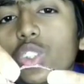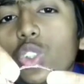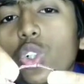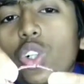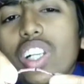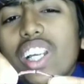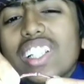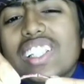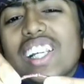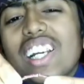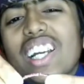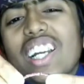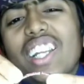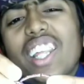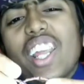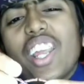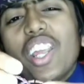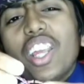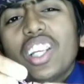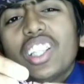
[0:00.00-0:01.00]
छोटा सा
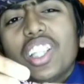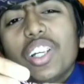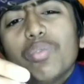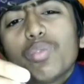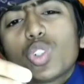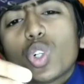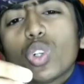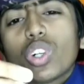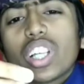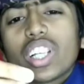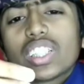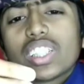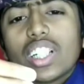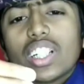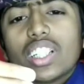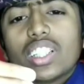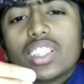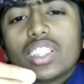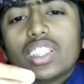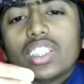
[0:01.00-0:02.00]
कट है एकदम छोटा
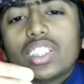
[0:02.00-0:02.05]
सा